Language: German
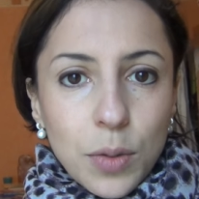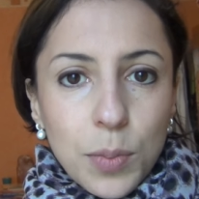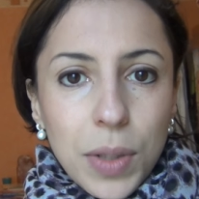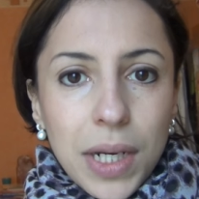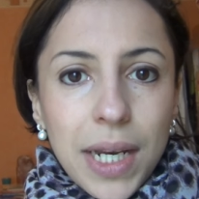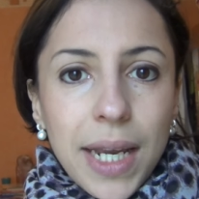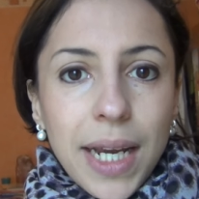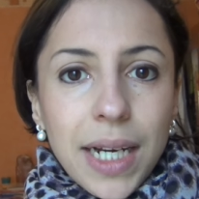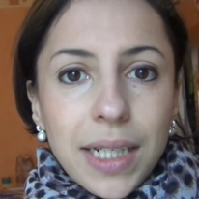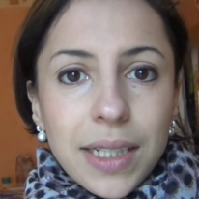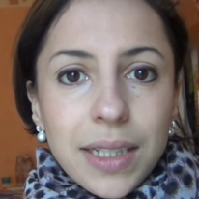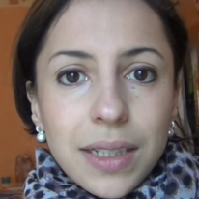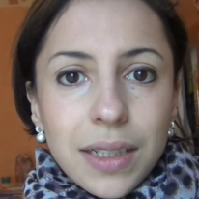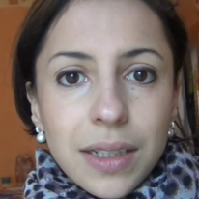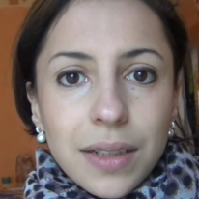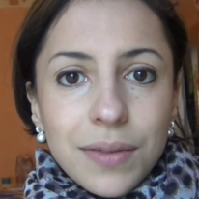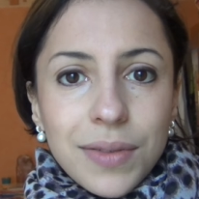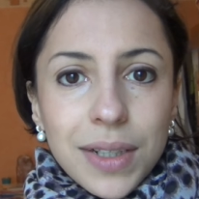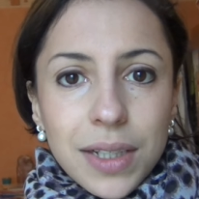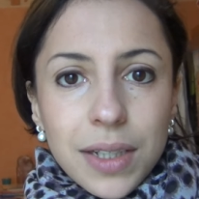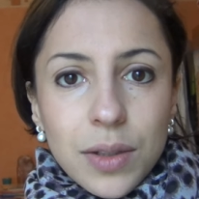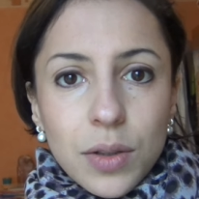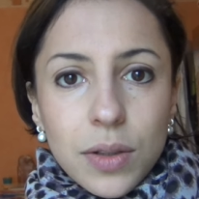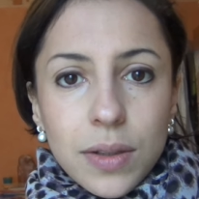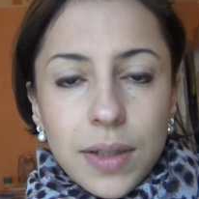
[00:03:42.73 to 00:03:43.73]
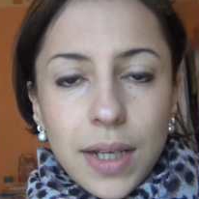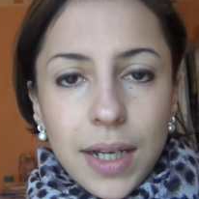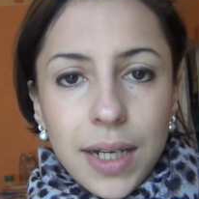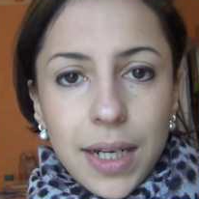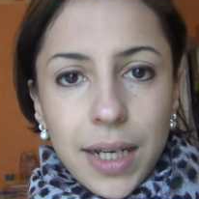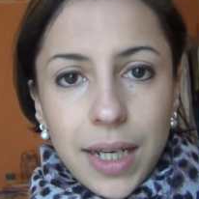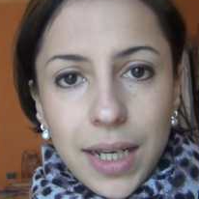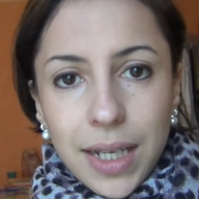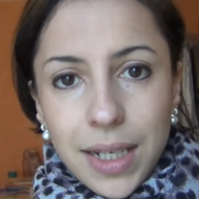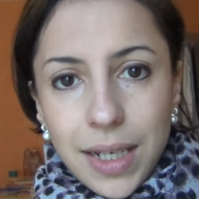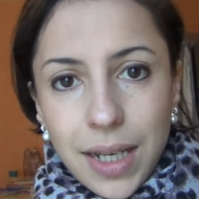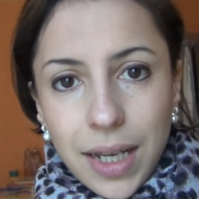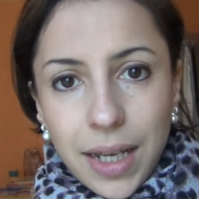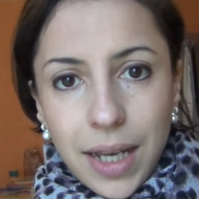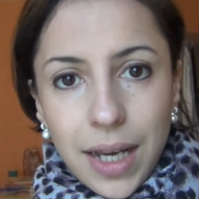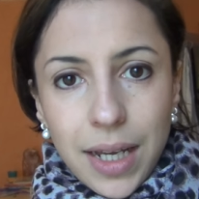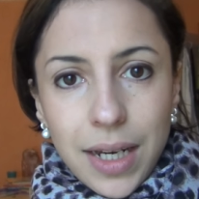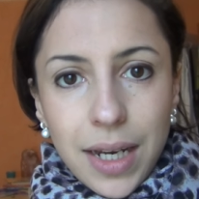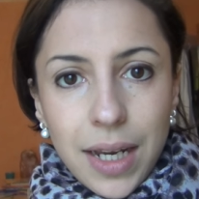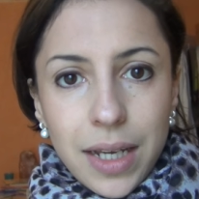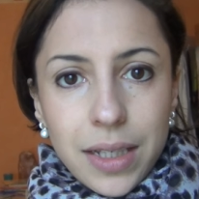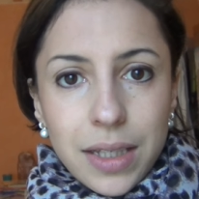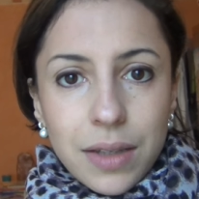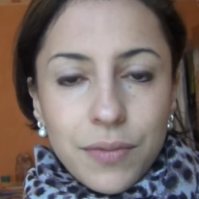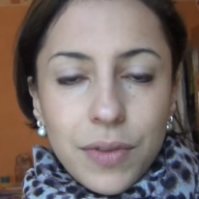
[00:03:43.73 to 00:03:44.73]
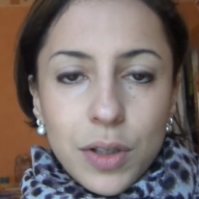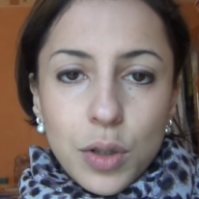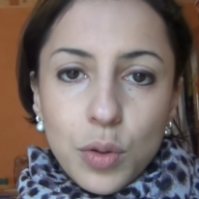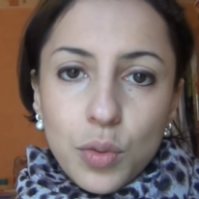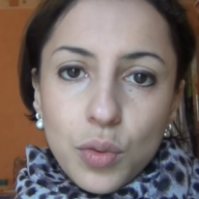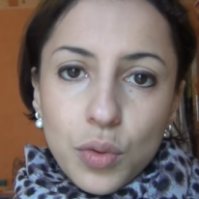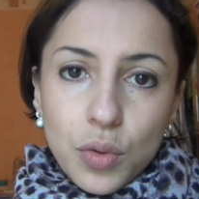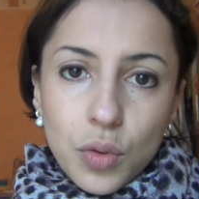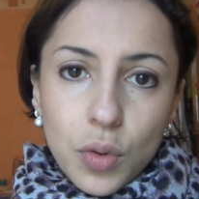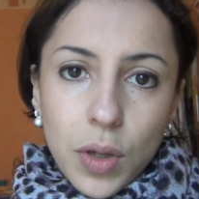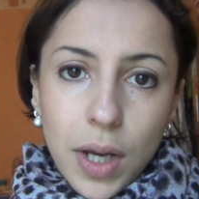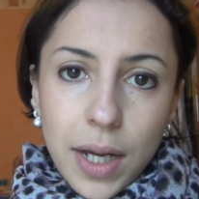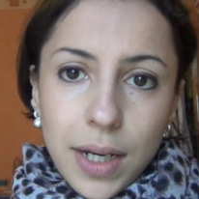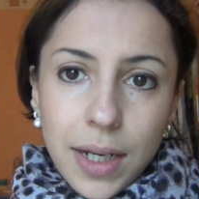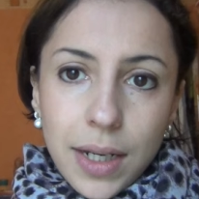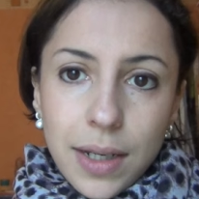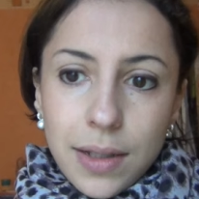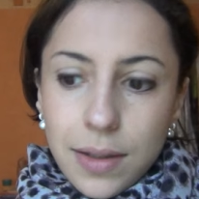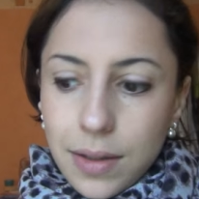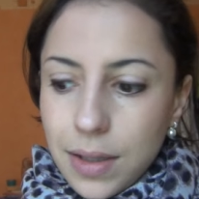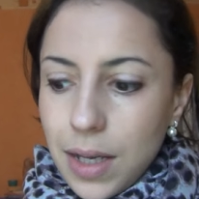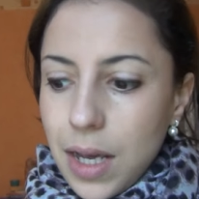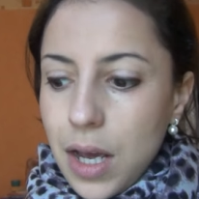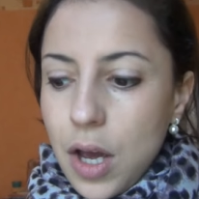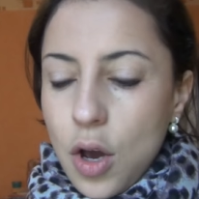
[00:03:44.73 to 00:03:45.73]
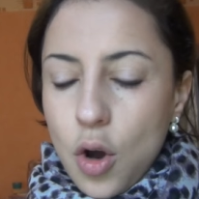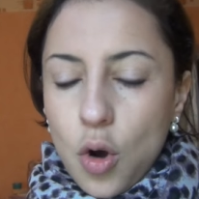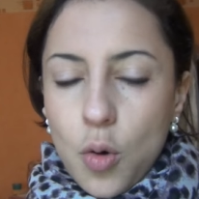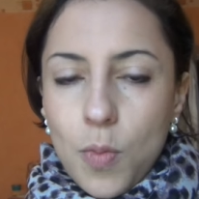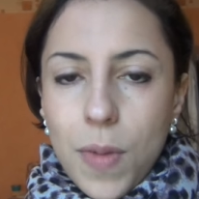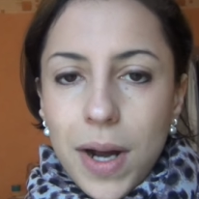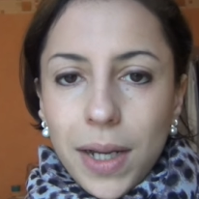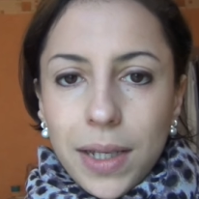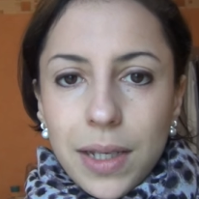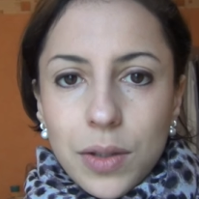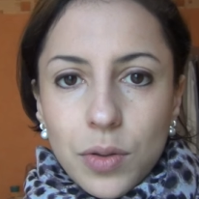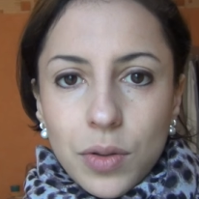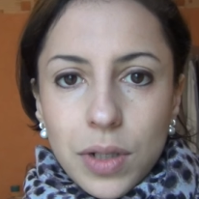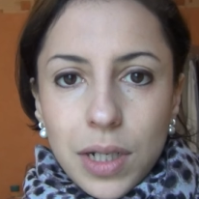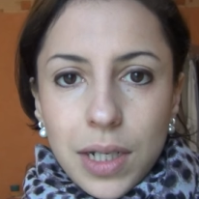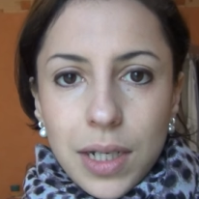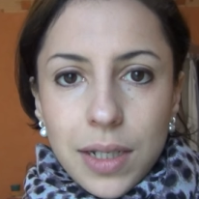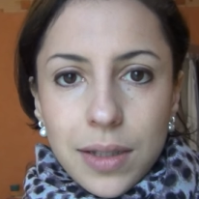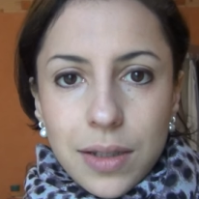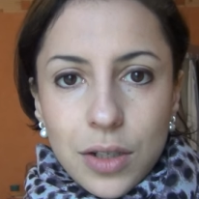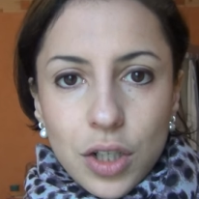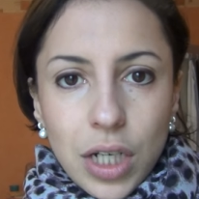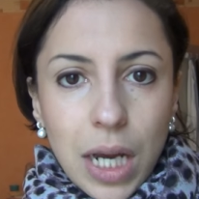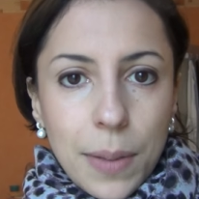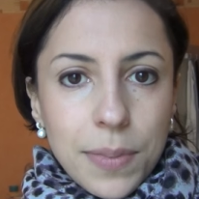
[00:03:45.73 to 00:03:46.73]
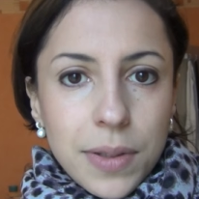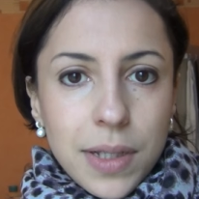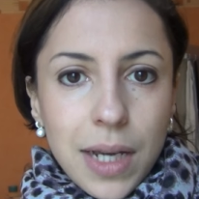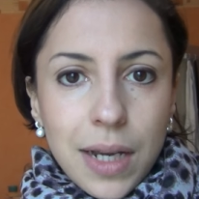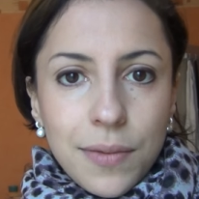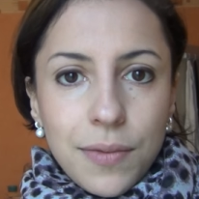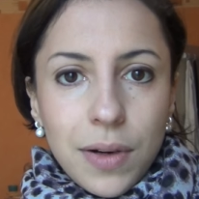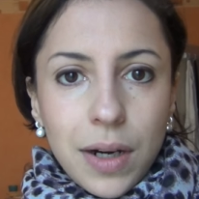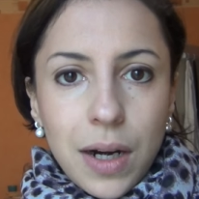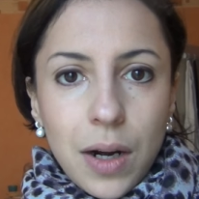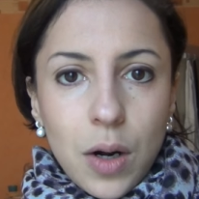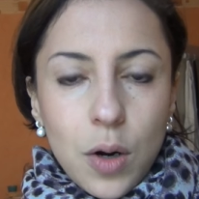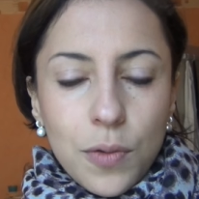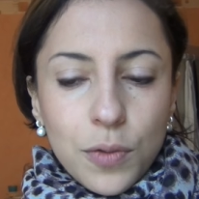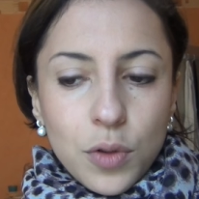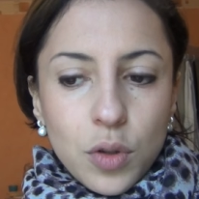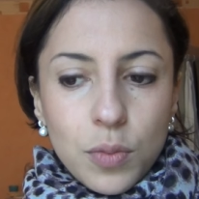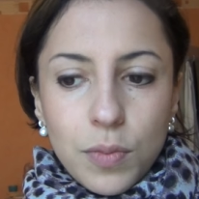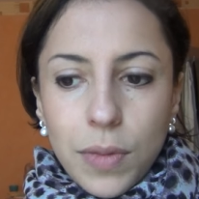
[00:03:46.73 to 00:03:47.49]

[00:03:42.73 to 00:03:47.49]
Überleg dir, was deine Kinder gerne essen, was du so gerne isst und mach dir so eine Liste, schreib sie einfach auf.